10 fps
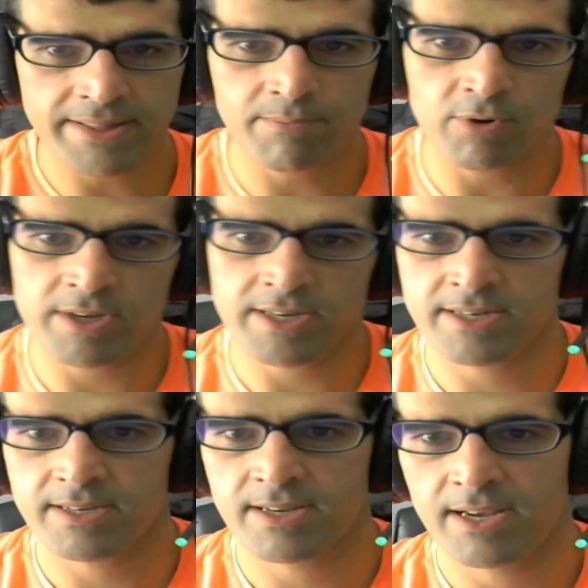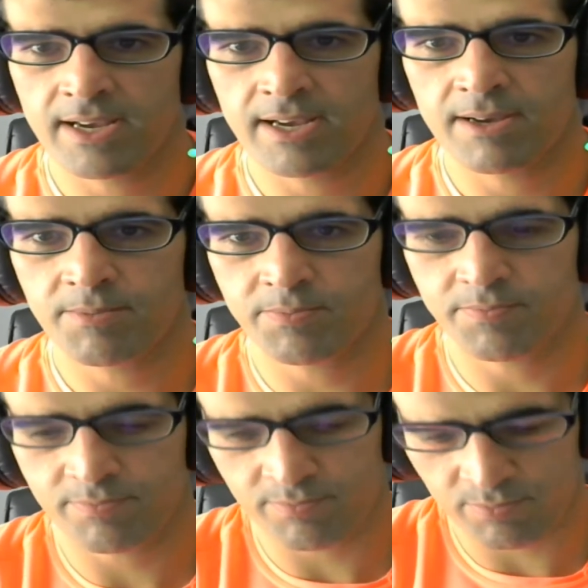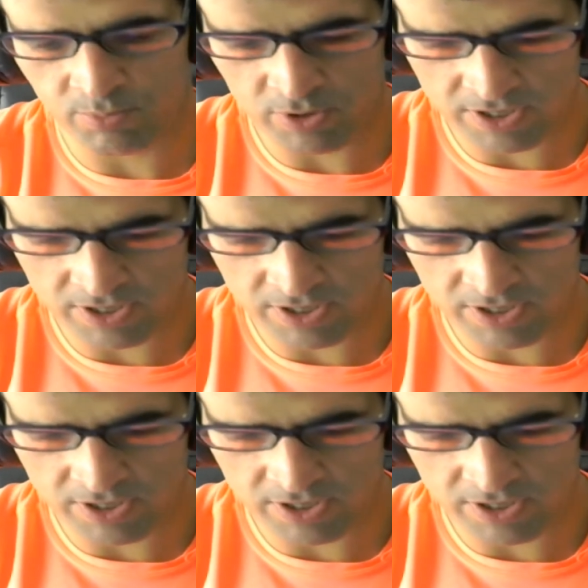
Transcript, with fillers: pues pues